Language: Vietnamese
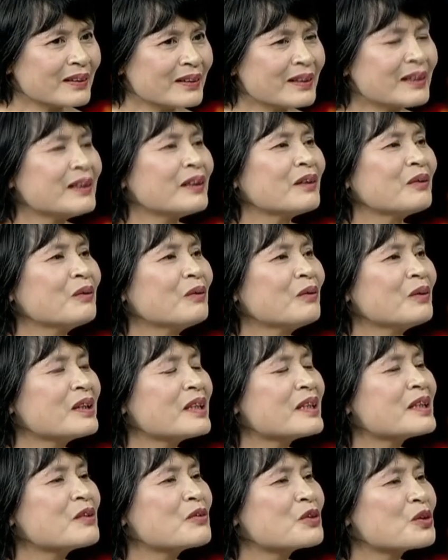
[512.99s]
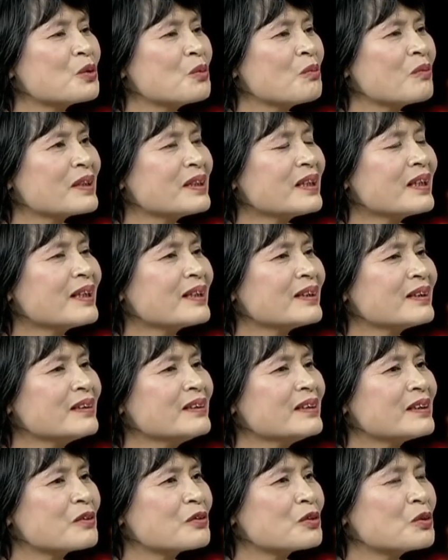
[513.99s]
thị yếu của người tiêu dùng mà nhất là những
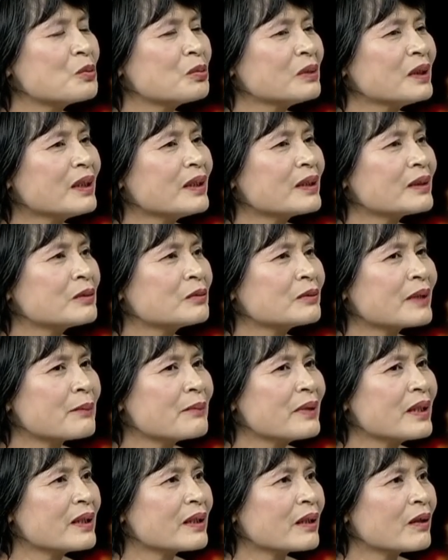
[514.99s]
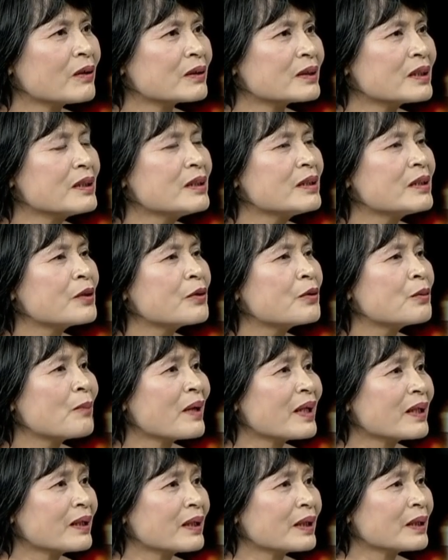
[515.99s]
người tiêu dùng nhất là chúng ta biết là có rất nhiều
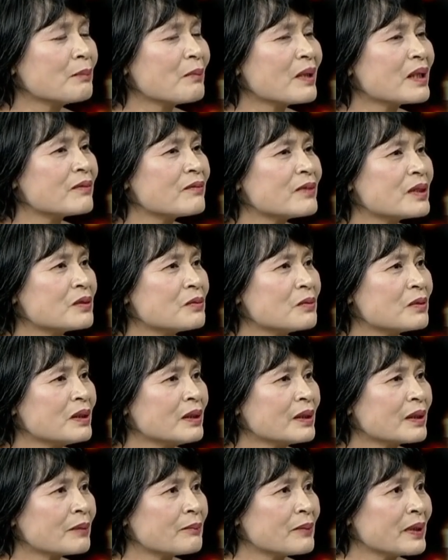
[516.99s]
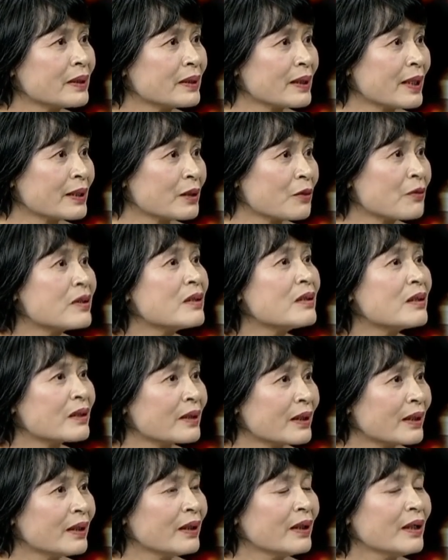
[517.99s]
mắc các cái bệnh ví dụ như là bị đái tháo đường
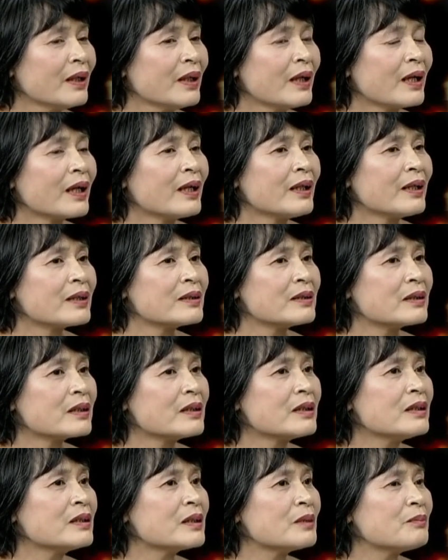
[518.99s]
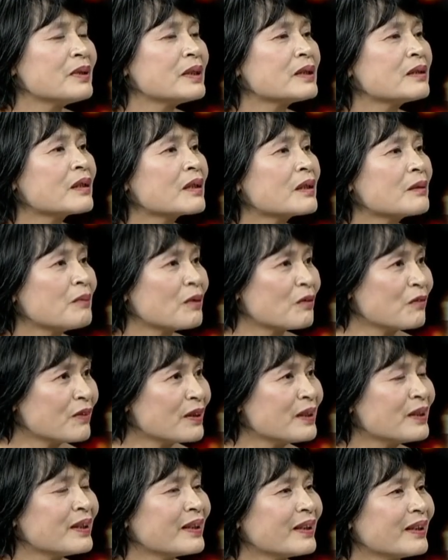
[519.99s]
này hay là những cái người bị thừa cân béo
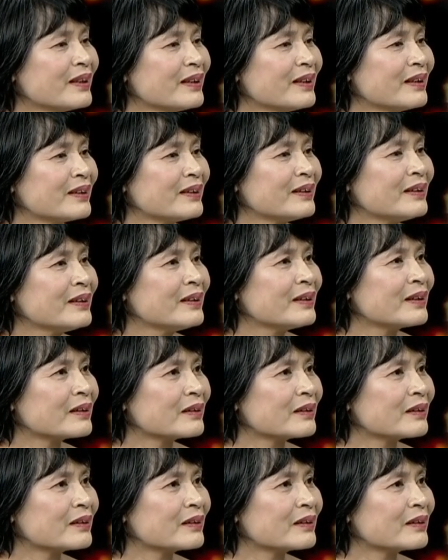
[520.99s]
phì này thì